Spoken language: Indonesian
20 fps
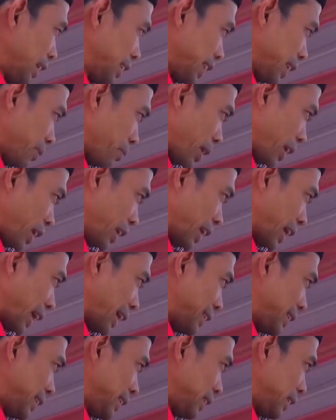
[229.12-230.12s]
izin mana
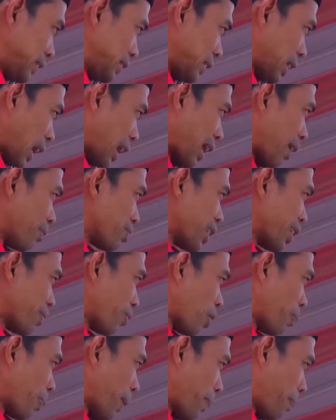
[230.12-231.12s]
dikasih? Tangkap
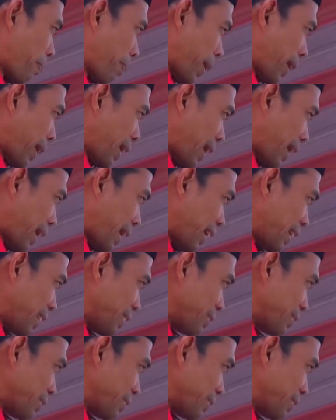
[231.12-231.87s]
Satpol PP lah.